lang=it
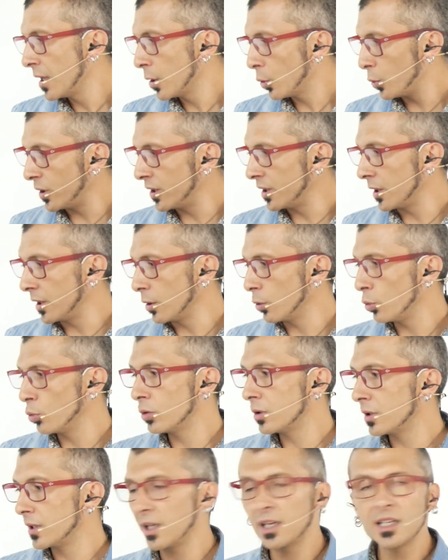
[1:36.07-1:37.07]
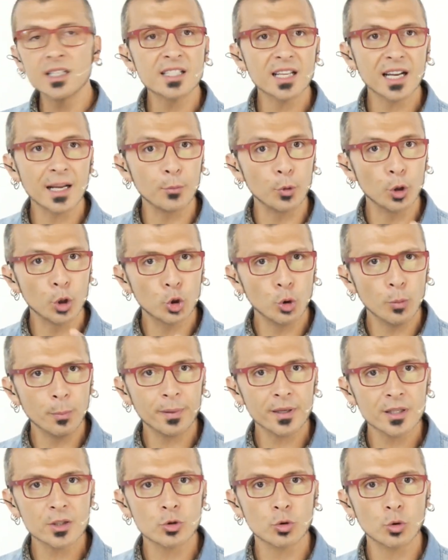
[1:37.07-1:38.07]
Quindi utilizzeremo il
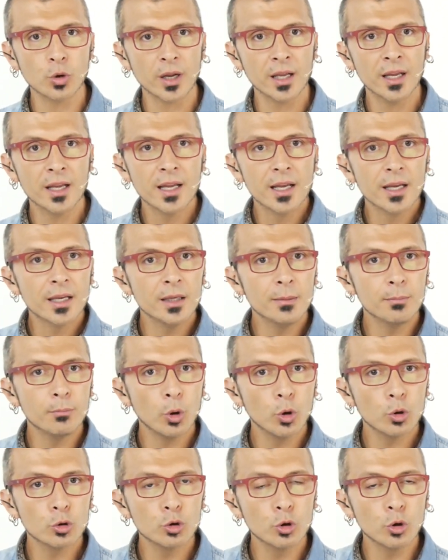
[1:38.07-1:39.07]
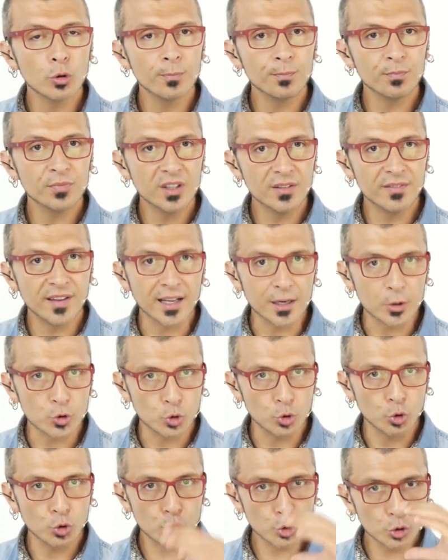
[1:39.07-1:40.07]
compressore in modo
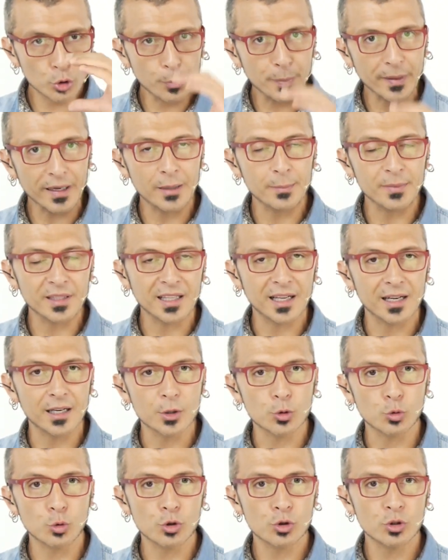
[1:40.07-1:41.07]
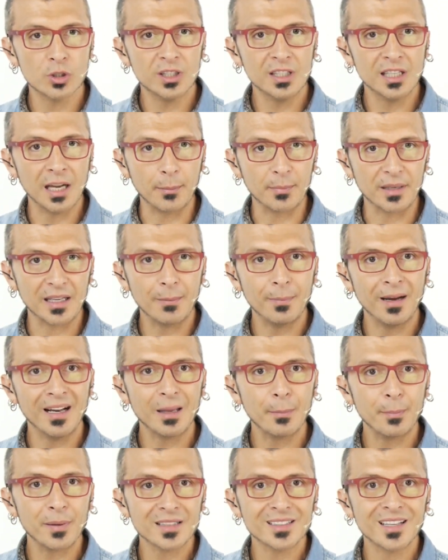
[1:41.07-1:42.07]
diverso, non solo per limitare l'escursione dinamica, ma
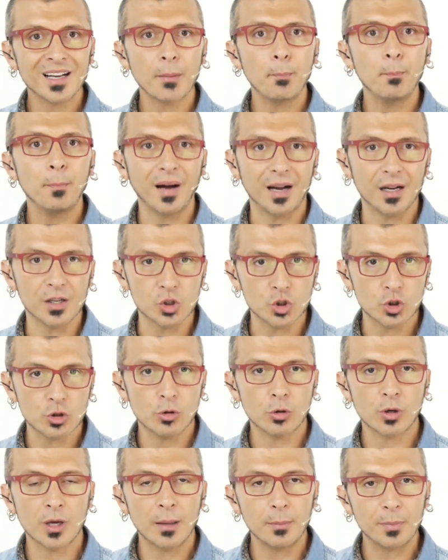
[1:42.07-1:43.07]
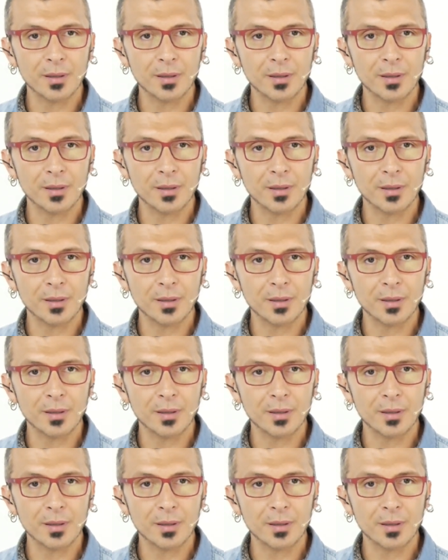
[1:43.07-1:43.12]
anche per dare punch, ok?